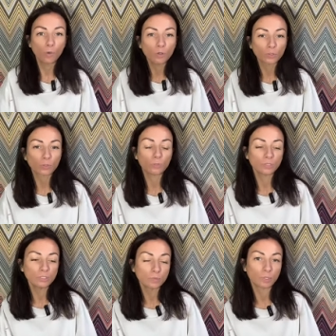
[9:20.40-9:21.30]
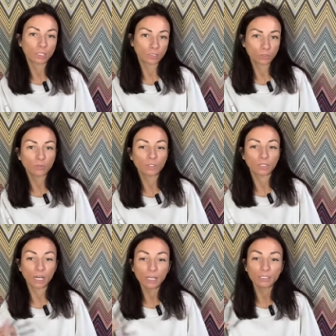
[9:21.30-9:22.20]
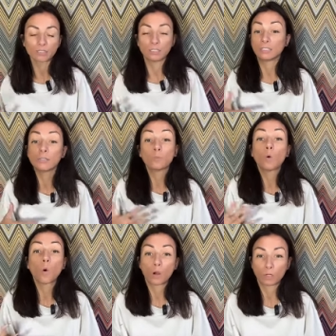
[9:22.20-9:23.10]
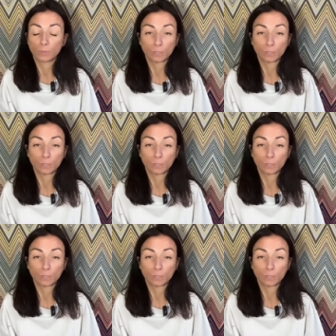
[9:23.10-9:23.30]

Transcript: О, ты купил себе кроссовки Nike, и ты бог,